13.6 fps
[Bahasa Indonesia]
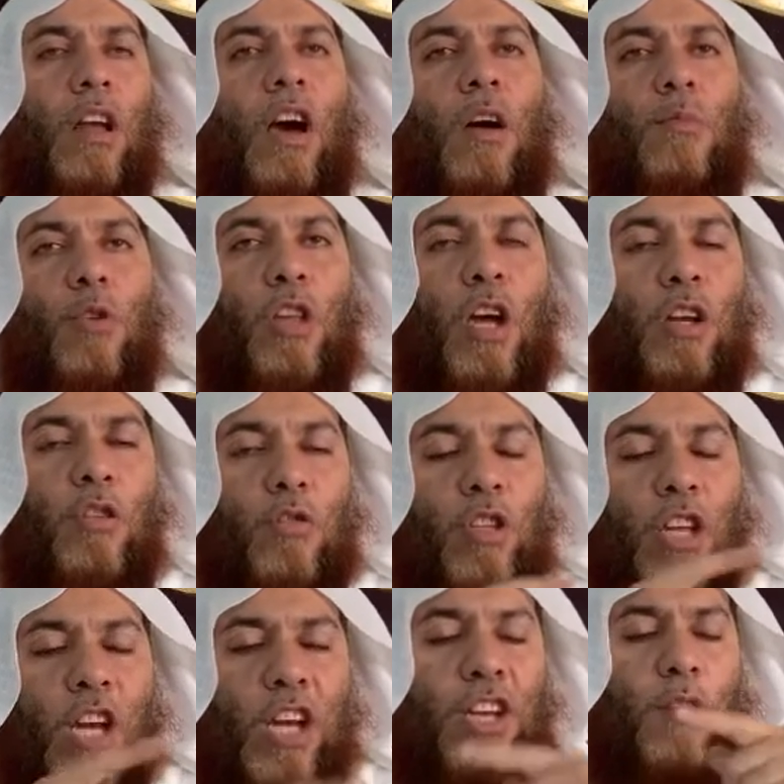Labud an
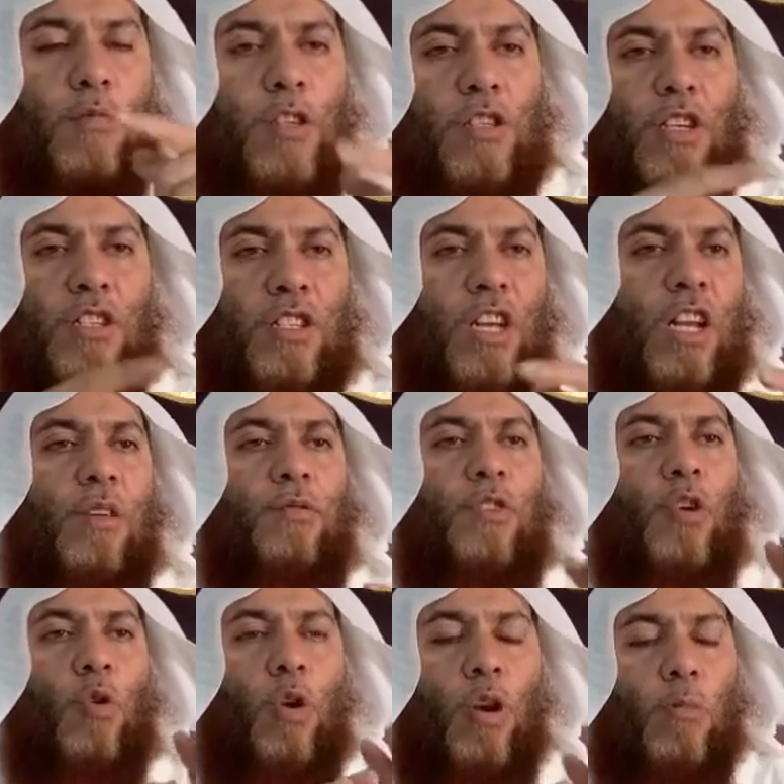nuti'a Nabi sallallahu fi
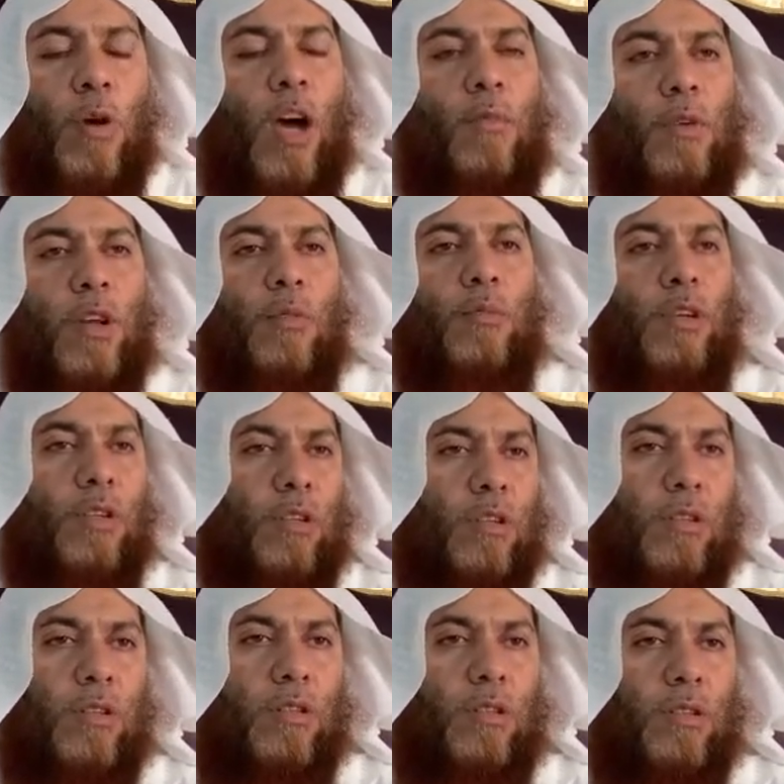kull ma amara bih.
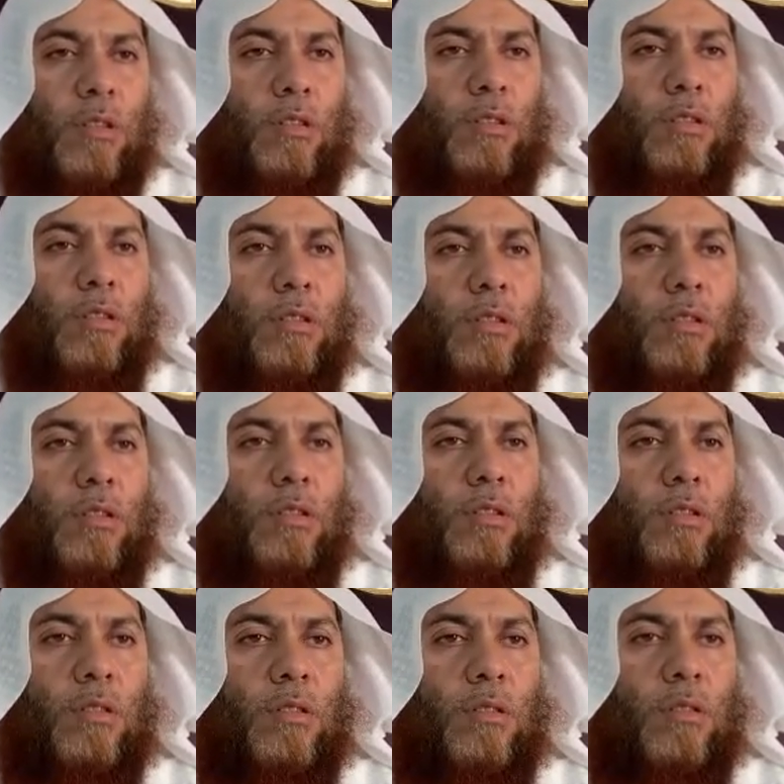Kita harus
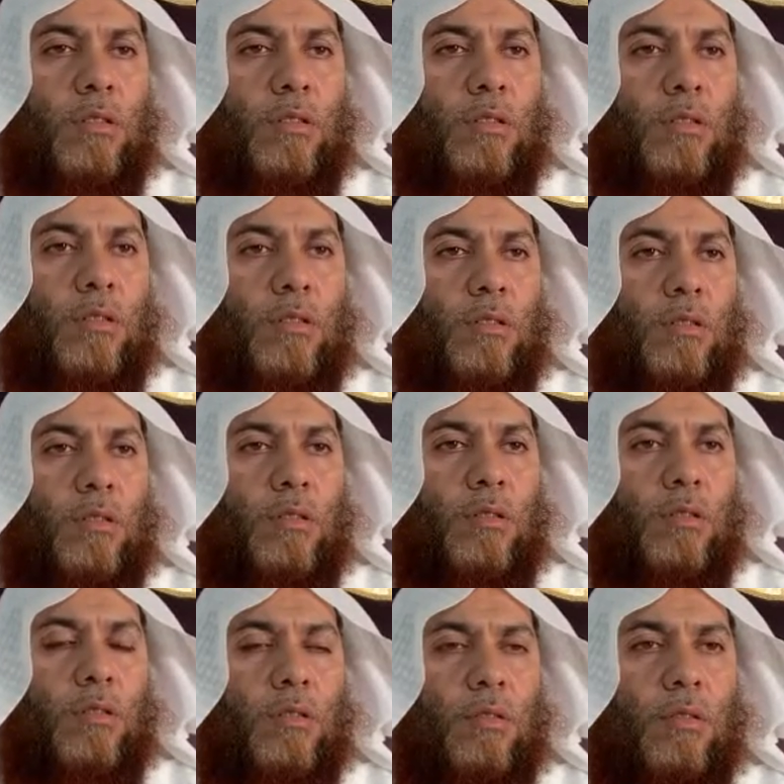mentaati Nabi
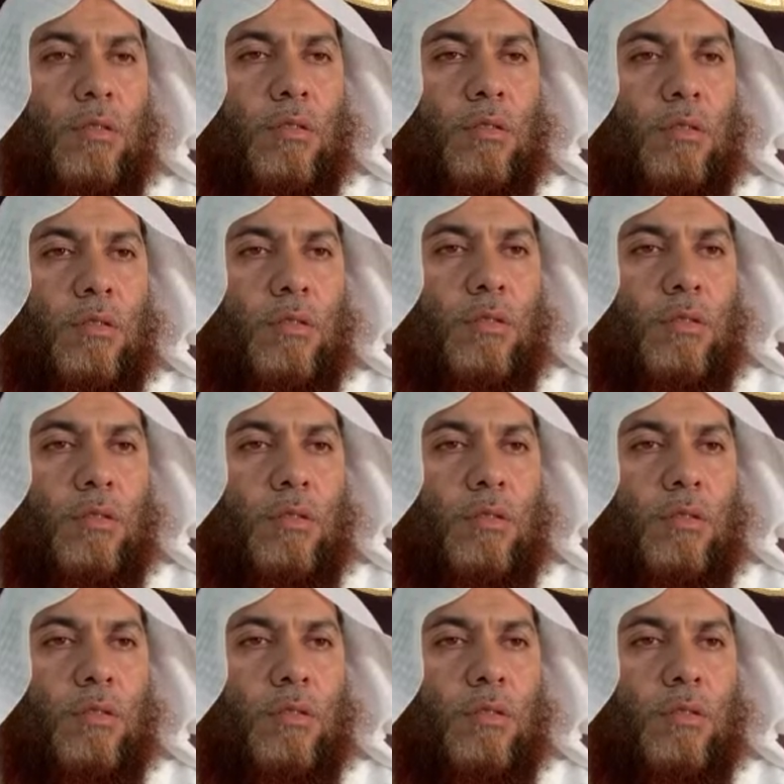sallallahu alaihi